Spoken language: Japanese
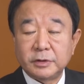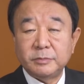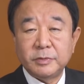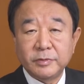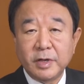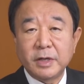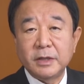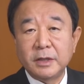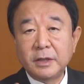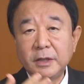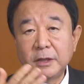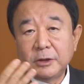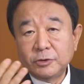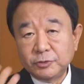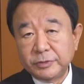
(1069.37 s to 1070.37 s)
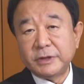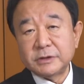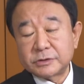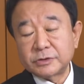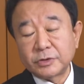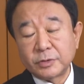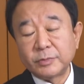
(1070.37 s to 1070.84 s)
意味は
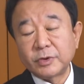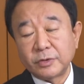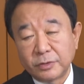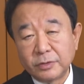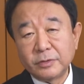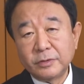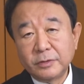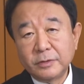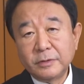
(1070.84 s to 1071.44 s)
ウイルスそのもの、